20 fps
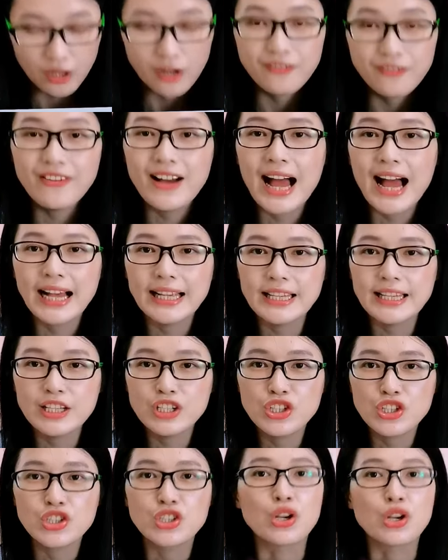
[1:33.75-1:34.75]
发音
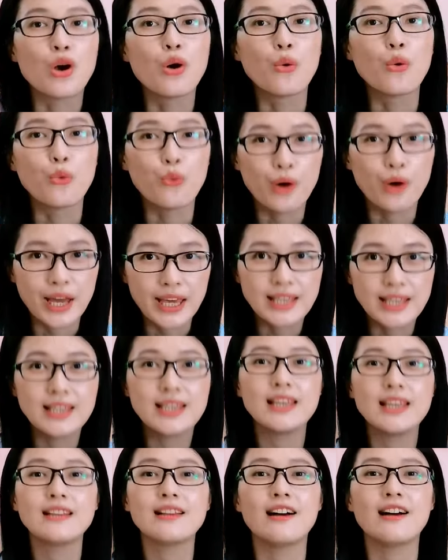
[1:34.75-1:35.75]
是唯
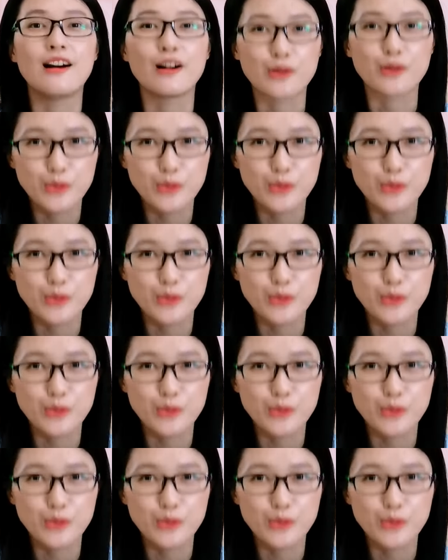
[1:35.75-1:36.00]
一的、